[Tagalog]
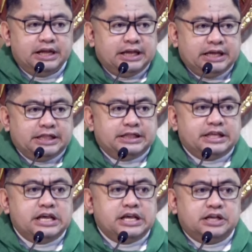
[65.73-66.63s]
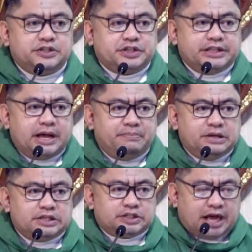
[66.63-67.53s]
Hindi
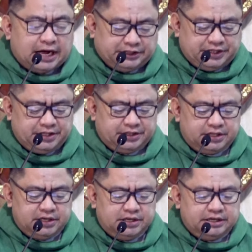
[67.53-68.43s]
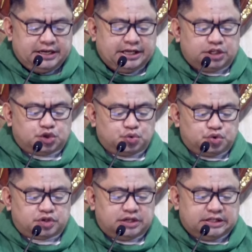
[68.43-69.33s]
sinabi sa atin ni
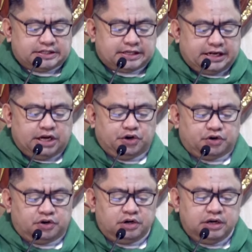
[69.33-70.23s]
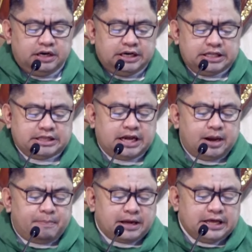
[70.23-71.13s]
Jesus Nazareno na
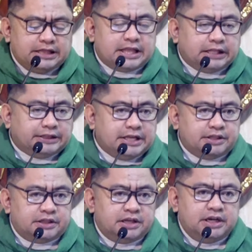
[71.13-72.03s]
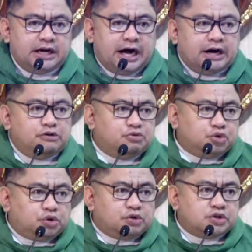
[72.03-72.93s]
labagin natin ang
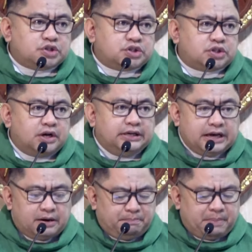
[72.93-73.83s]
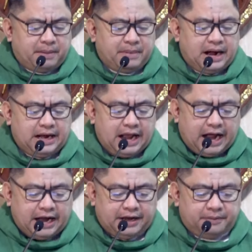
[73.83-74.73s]
utos ng
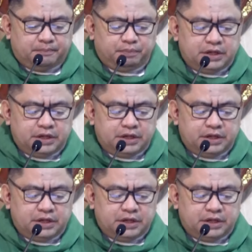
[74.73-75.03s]
pamahalaan.